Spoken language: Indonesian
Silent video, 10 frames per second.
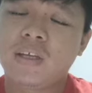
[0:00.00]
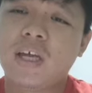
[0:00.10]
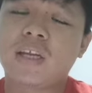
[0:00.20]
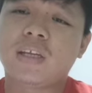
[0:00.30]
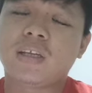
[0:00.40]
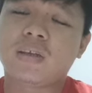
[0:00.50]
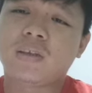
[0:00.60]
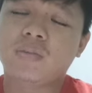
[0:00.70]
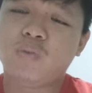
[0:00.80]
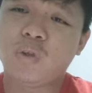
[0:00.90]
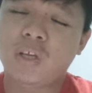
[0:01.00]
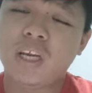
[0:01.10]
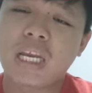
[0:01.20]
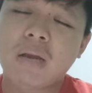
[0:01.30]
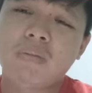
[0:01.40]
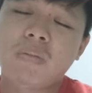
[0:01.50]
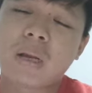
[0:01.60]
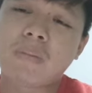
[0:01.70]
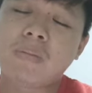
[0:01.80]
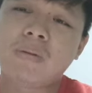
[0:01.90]
Dan Muhyiddin dan
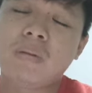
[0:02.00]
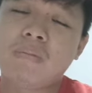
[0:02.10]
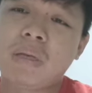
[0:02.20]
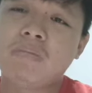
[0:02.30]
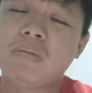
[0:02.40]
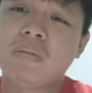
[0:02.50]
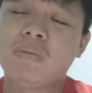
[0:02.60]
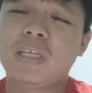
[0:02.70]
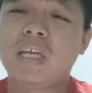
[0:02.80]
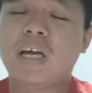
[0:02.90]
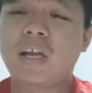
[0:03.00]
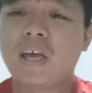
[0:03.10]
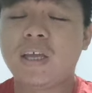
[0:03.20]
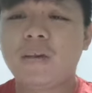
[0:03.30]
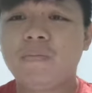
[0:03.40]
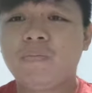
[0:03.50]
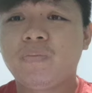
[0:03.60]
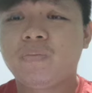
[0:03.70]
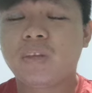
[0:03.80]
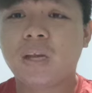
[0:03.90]
beberapa pemimpin-pemimpin yang lain
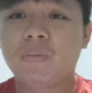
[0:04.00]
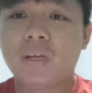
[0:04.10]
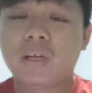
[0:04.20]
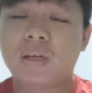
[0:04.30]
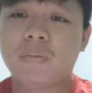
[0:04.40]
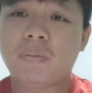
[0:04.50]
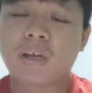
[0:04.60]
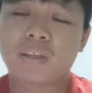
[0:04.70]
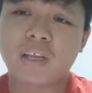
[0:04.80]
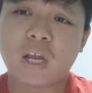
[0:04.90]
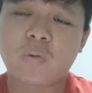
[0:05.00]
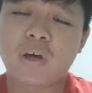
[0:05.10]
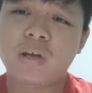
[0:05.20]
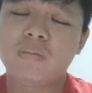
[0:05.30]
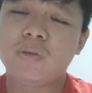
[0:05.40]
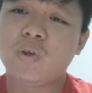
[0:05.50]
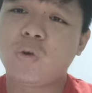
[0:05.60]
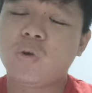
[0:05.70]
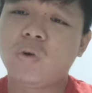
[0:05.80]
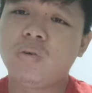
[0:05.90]
daripada parti lawan
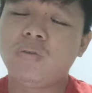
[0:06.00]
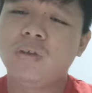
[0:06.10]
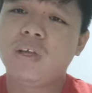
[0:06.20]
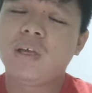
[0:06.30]
menyokong